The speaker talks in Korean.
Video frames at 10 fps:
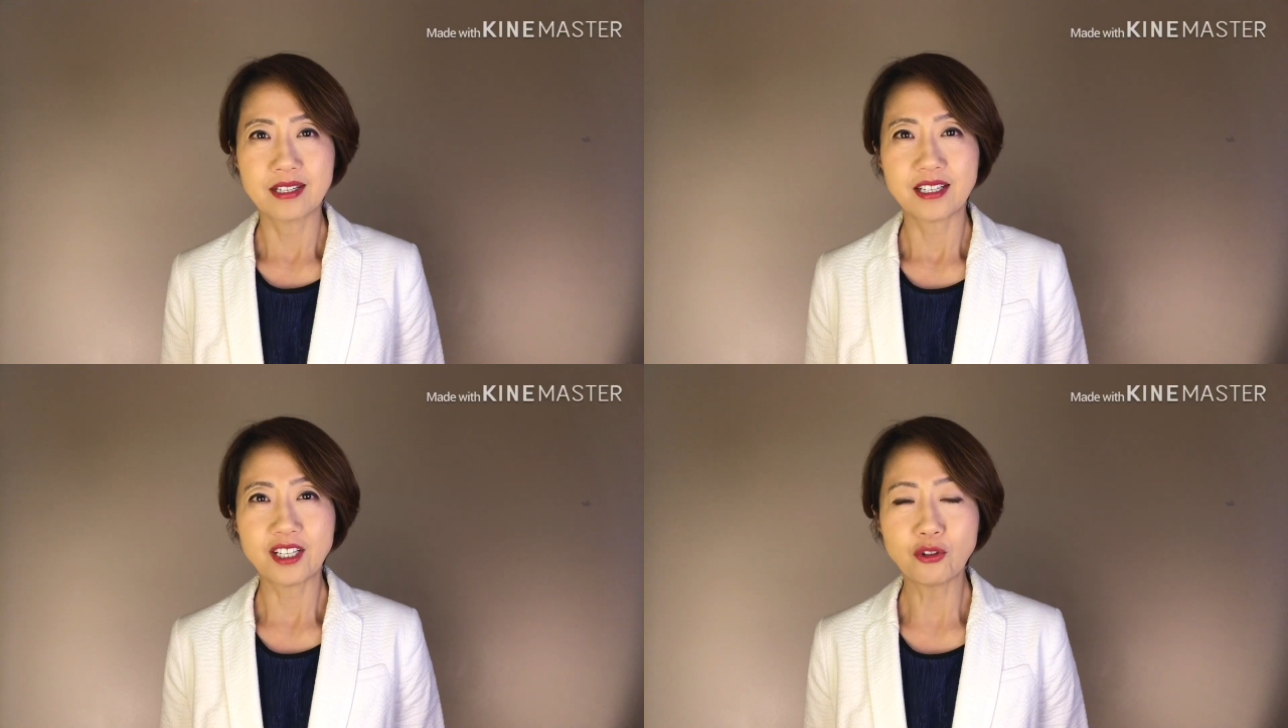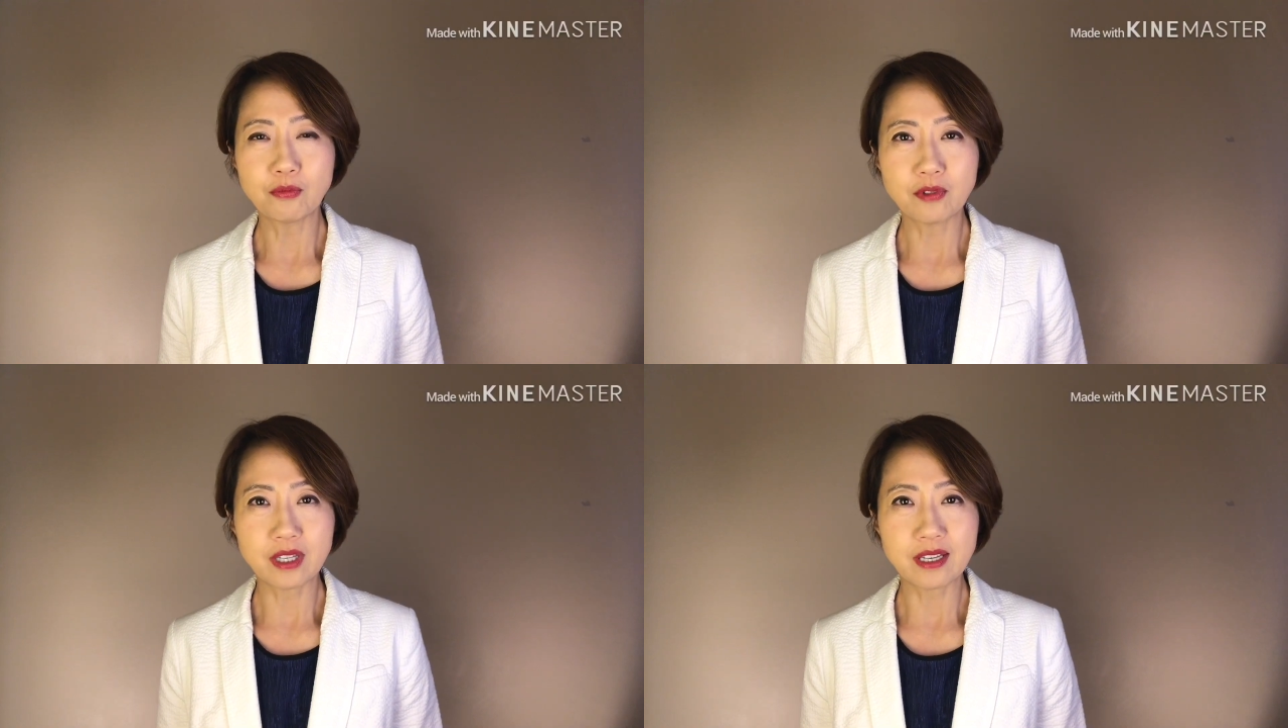이
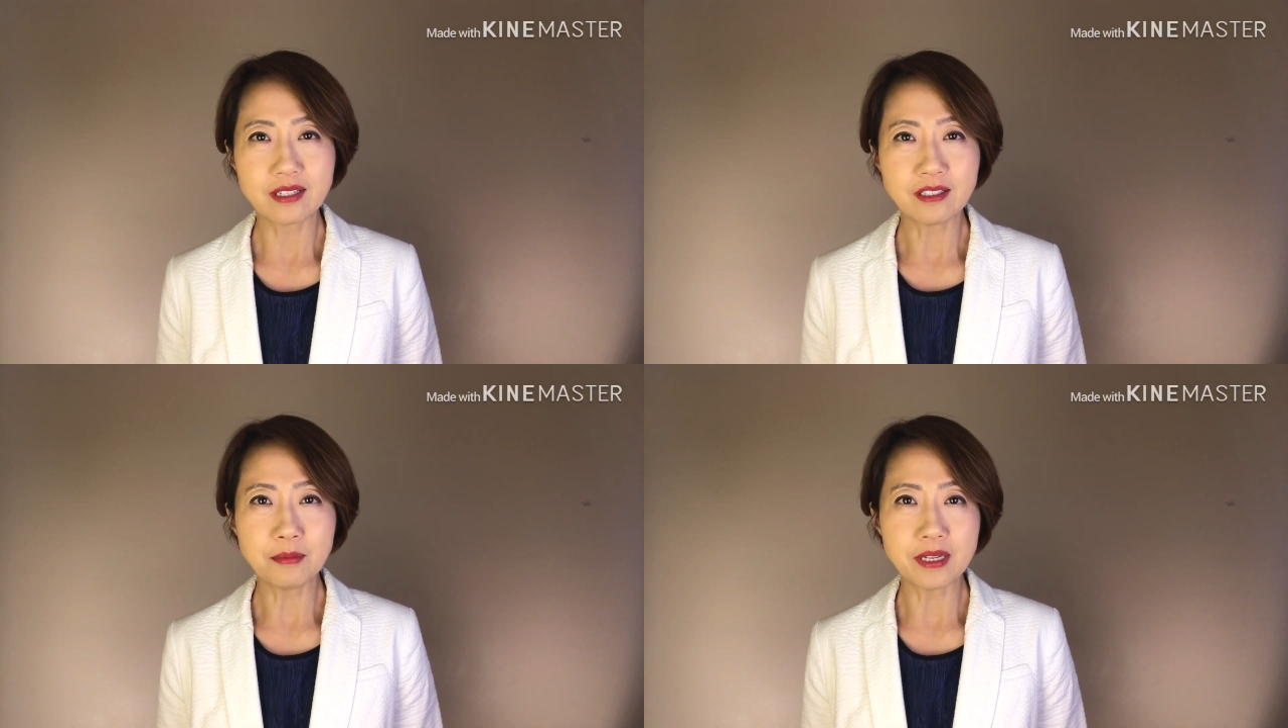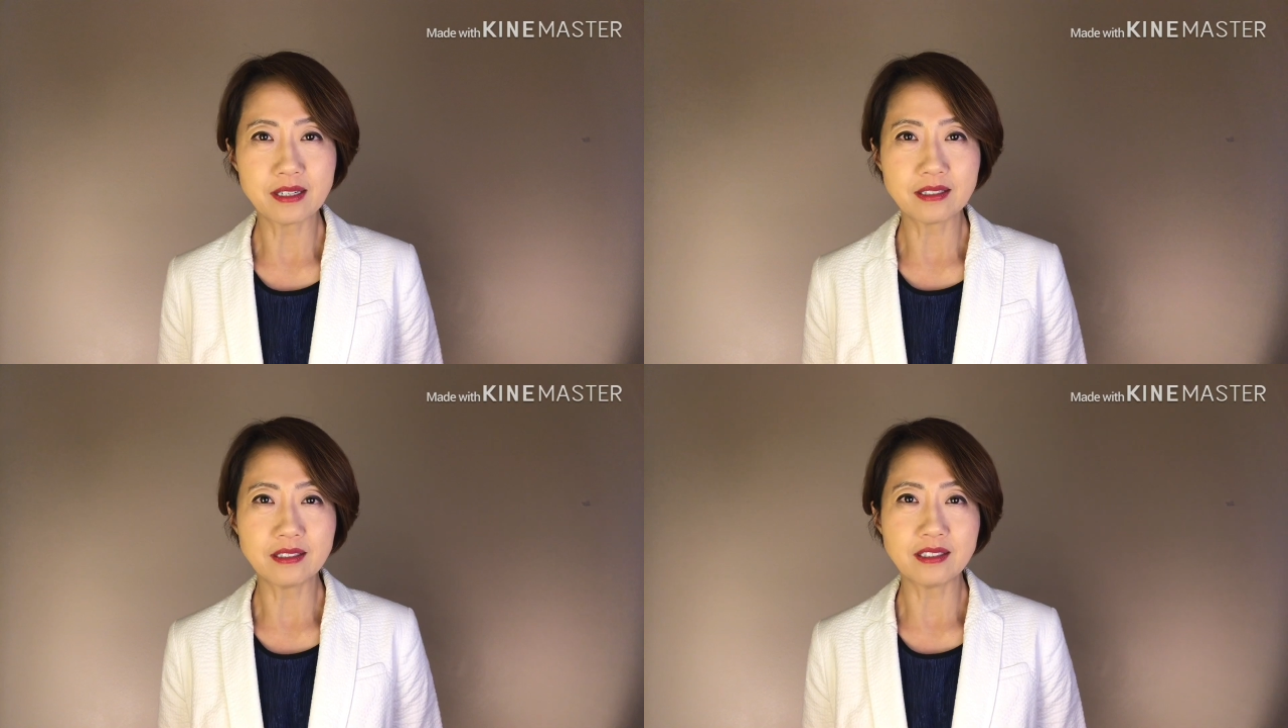논문이
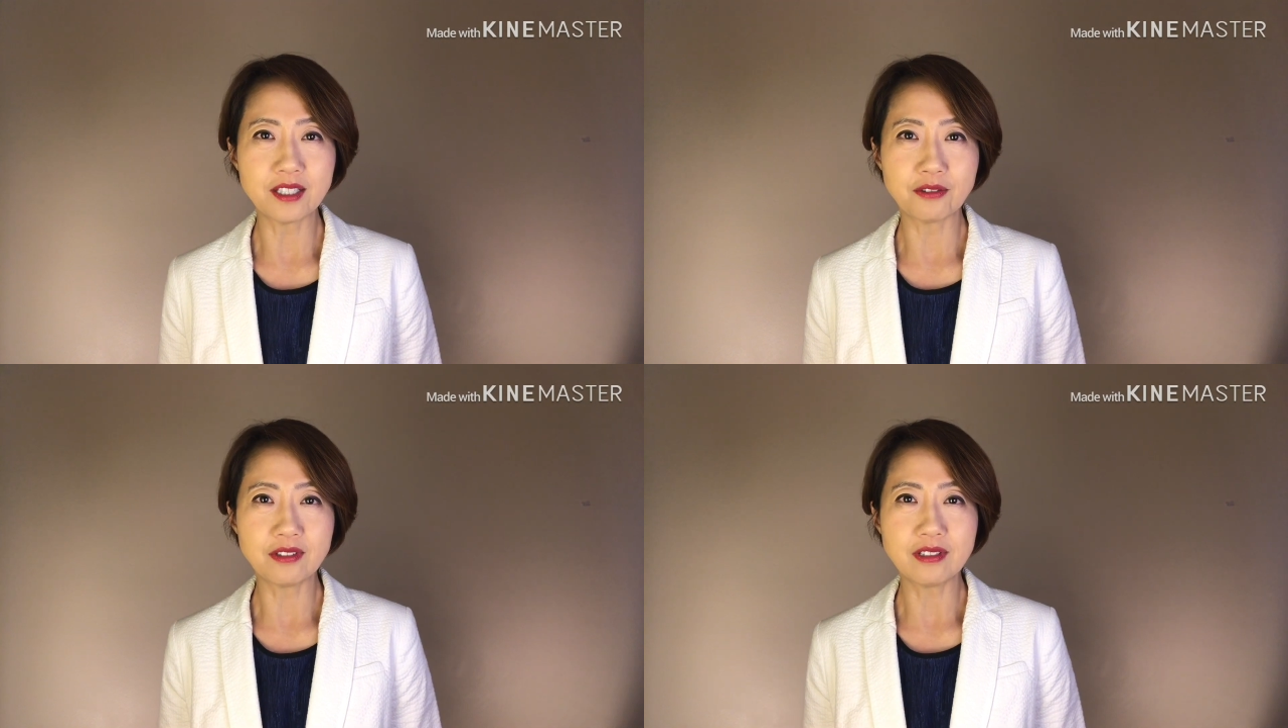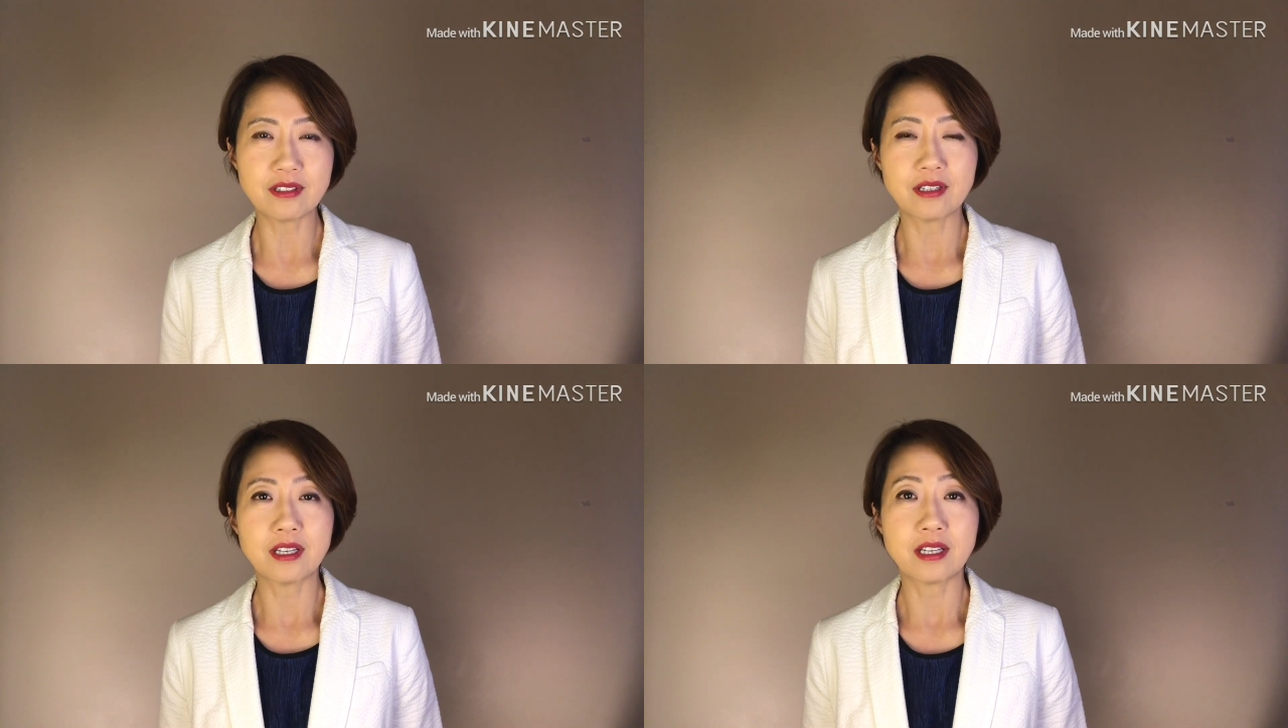흥미를 끄는 이유는